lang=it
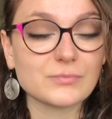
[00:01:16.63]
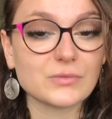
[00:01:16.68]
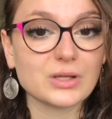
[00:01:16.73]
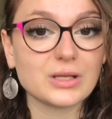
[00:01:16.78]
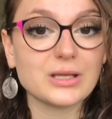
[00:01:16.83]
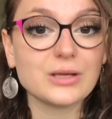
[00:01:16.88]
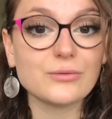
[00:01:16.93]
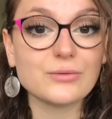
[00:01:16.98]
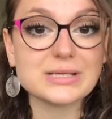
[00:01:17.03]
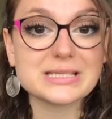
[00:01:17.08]

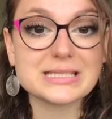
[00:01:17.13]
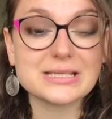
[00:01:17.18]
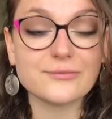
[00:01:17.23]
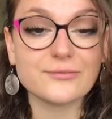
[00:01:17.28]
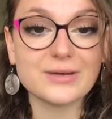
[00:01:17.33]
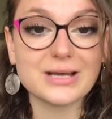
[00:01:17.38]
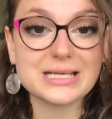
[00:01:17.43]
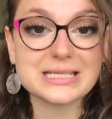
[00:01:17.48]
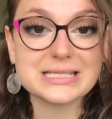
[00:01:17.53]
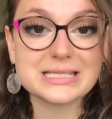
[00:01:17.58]
in questa
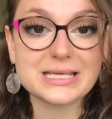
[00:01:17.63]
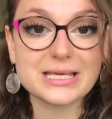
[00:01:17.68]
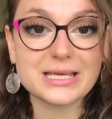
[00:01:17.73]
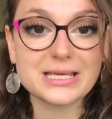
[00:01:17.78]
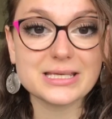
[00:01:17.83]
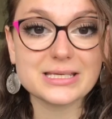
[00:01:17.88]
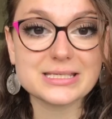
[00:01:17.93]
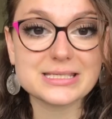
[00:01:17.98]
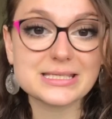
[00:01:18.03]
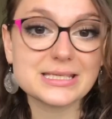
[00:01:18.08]

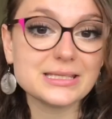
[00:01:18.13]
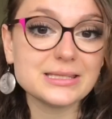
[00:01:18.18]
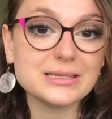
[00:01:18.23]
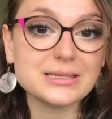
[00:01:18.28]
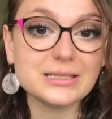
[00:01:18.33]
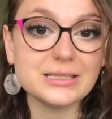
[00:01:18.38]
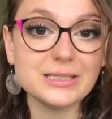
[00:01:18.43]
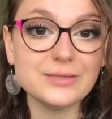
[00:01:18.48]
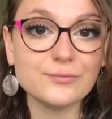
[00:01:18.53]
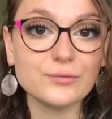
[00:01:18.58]
fase
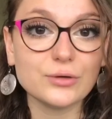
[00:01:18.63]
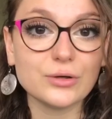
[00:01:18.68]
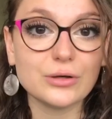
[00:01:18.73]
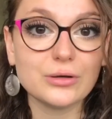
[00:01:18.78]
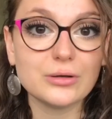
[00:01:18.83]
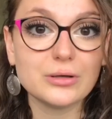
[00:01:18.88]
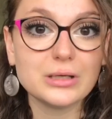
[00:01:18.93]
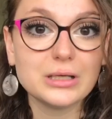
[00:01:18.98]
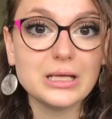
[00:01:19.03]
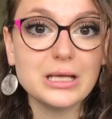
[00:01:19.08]

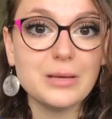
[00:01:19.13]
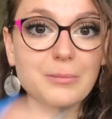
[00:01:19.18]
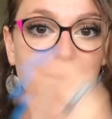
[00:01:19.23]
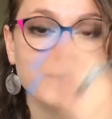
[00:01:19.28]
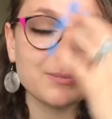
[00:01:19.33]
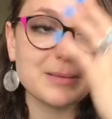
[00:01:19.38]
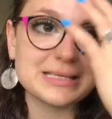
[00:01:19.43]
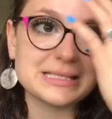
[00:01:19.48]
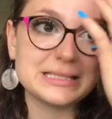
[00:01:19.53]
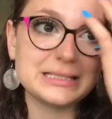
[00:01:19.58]
sentivo,
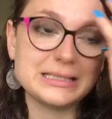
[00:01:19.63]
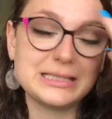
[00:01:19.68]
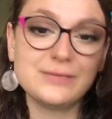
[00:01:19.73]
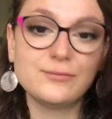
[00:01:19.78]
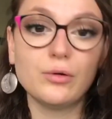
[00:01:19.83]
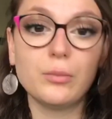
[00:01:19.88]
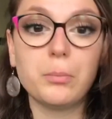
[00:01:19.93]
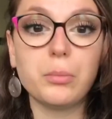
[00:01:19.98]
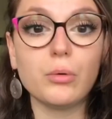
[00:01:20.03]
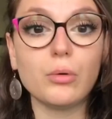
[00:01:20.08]
prima
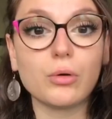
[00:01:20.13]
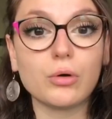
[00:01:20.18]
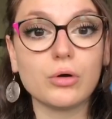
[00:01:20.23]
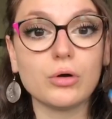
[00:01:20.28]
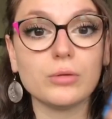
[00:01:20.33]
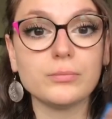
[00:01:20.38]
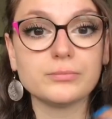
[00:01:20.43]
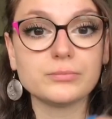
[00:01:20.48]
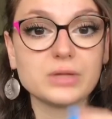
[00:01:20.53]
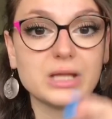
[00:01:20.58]
sentivo
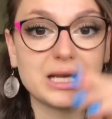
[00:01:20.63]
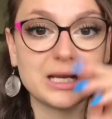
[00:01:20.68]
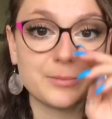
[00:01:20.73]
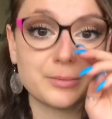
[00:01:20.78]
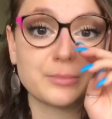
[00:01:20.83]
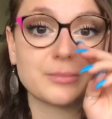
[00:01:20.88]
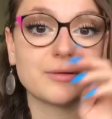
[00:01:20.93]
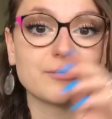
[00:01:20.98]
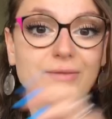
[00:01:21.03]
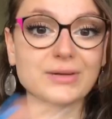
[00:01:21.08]
poco nella
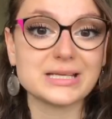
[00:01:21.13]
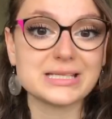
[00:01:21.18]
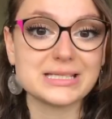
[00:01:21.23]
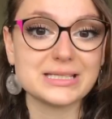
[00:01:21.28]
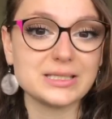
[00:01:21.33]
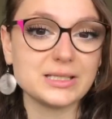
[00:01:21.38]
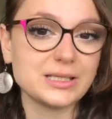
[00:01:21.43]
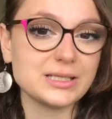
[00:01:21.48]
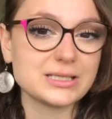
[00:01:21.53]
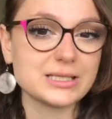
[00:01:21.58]
prima
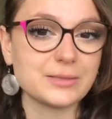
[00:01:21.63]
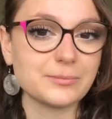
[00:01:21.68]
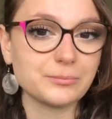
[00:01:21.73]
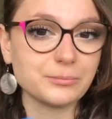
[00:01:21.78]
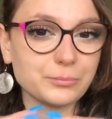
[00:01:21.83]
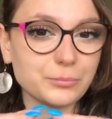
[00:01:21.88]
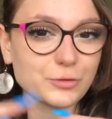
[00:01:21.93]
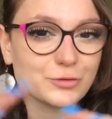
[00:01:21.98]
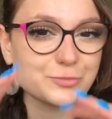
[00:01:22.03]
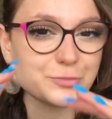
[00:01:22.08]
fase di sai,
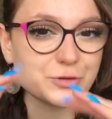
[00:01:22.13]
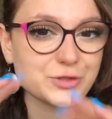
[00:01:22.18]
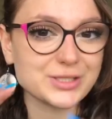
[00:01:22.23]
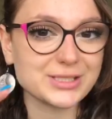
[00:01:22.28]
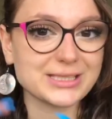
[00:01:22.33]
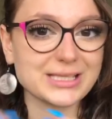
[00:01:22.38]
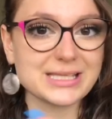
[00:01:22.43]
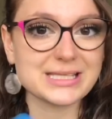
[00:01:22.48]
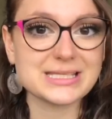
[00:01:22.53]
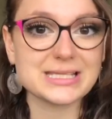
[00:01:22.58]
un po'
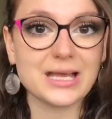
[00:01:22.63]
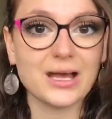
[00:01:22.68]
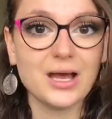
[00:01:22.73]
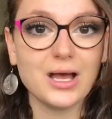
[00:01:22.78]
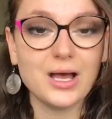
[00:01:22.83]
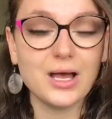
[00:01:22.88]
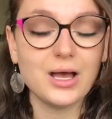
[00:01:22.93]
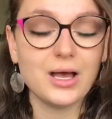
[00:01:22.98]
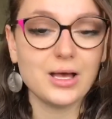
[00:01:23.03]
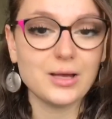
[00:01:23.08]
spossatezza,
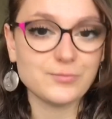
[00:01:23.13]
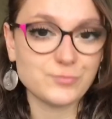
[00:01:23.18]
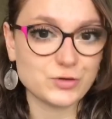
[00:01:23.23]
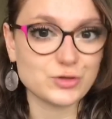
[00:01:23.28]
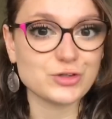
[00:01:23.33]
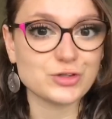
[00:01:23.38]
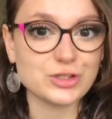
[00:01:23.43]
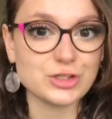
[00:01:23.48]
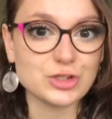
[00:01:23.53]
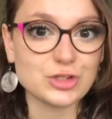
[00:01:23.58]

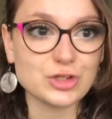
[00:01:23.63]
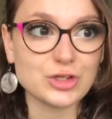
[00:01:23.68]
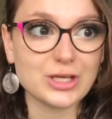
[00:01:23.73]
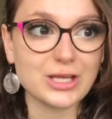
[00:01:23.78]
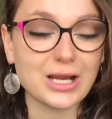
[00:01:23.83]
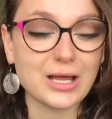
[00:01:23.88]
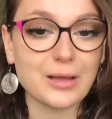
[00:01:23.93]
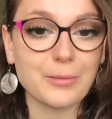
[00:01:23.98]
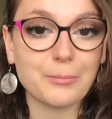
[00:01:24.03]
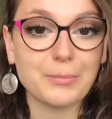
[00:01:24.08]
sono
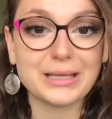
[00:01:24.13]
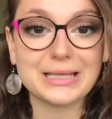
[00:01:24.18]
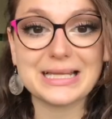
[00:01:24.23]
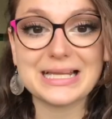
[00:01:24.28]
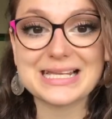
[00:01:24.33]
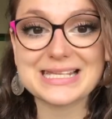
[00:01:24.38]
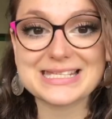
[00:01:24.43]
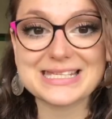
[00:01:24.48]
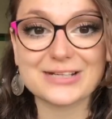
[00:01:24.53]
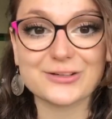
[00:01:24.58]
sincera, ma
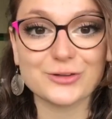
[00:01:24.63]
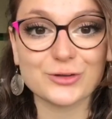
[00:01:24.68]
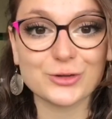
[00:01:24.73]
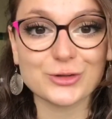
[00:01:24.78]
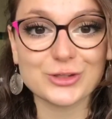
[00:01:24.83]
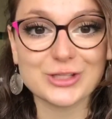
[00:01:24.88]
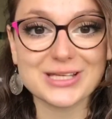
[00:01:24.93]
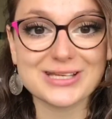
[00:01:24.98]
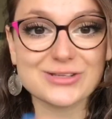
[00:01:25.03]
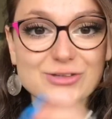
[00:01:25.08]
nella
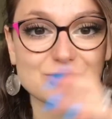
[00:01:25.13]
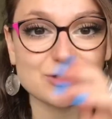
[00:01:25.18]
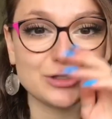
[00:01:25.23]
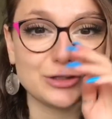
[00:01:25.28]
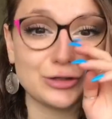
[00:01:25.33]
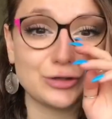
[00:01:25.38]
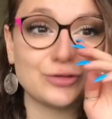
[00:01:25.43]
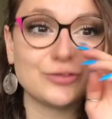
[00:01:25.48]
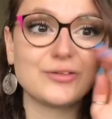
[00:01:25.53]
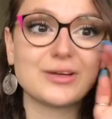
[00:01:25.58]
seconda ho
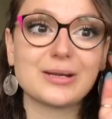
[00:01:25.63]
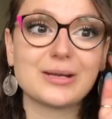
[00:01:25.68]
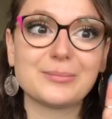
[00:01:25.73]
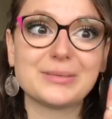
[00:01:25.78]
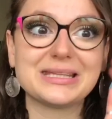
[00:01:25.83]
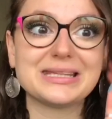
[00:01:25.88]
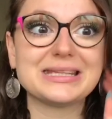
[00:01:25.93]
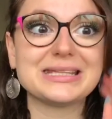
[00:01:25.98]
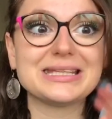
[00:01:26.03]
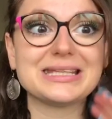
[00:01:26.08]
sentito
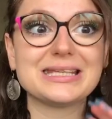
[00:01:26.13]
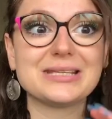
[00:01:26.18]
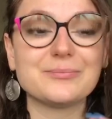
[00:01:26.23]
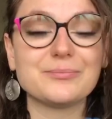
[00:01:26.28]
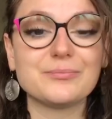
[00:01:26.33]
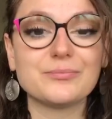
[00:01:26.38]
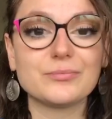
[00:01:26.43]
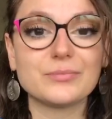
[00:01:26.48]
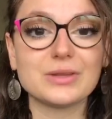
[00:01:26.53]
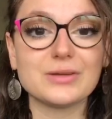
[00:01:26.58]

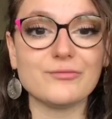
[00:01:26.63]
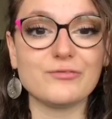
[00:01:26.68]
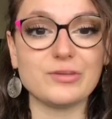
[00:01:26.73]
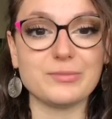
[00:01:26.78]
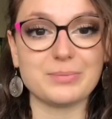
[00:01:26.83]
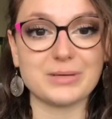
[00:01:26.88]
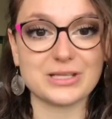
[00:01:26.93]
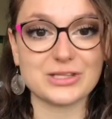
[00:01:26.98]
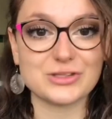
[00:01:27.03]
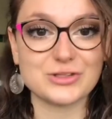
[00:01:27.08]
veramente
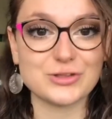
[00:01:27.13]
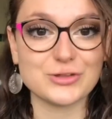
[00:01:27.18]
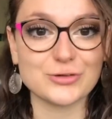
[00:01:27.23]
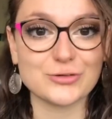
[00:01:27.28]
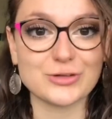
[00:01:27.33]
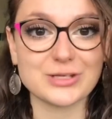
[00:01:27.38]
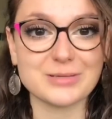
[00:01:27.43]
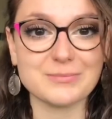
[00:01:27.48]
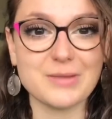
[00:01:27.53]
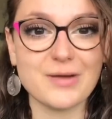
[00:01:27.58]

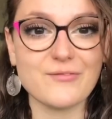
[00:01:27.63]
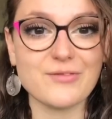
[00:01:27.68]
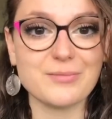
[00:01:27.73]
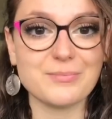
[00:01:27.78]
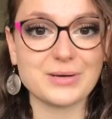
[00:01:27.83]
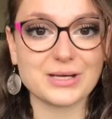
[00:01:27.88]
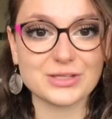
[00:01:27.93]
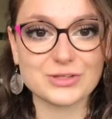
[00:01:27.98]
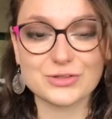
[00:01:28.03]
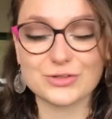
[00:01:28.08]
vibrazioni, ma
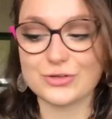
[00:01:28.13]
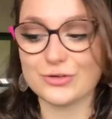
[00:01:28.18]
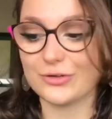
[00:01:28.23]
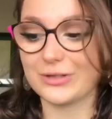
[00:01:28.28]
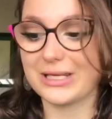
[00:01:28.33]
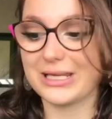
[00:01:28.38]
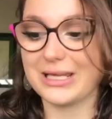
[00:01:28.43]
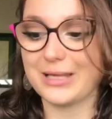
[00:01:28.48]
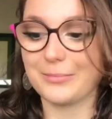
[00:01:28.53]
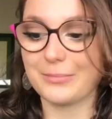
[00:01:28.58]

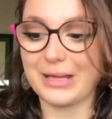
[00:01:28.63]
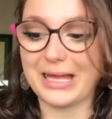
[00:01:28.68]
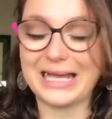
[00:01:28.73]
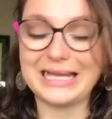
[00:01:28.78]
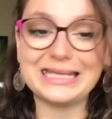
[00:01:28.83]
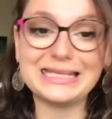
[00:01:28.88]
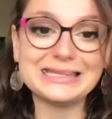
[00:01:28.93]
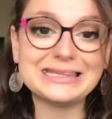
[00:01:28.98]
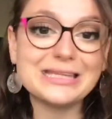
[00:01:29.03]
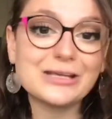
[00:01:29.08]
vibrazioni
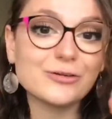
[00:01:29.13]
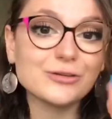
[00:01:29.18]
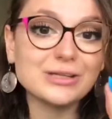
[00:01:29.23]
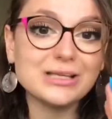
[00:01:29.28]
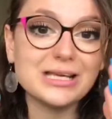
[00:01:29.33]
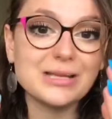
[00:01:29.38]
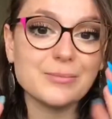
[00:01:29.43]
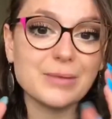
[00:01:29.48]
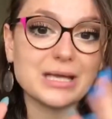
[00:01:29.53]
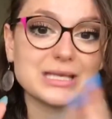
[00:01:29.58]
all'interno
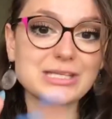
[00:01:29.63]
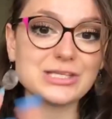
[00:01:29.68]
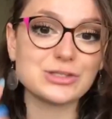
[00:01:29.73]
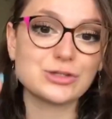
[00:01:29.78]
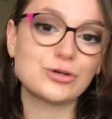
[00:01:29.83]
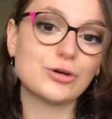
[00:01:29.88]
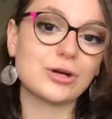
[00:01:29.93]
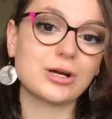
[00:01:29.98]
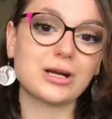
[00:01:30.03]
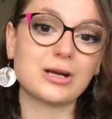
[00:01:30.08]
delle mani
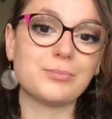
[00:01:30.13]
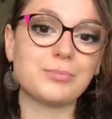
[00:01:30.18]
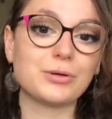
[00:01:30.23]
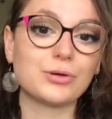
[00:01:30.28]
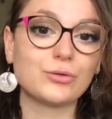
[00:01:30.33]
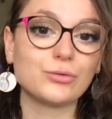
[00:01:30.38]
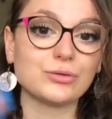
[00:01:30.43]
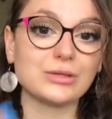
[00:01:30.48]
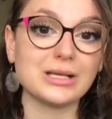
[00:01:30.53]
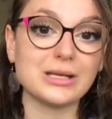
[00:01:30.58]
scorrere per
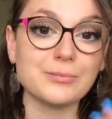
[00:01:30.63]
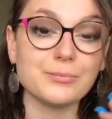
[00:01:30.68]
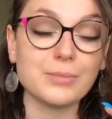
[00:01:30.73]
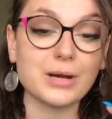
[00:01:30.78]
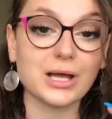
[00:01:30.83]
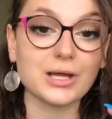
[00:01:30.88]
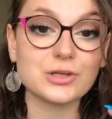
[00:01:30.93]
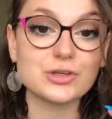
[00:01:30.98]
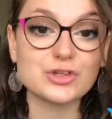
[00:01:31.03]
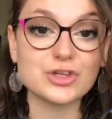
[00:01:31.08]
tutte le
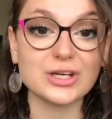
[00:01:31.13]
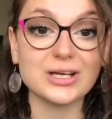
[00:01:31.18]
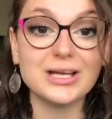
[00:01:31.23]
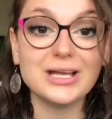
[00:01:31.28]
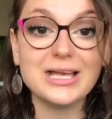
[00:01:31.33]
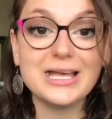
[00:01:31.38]
braccia.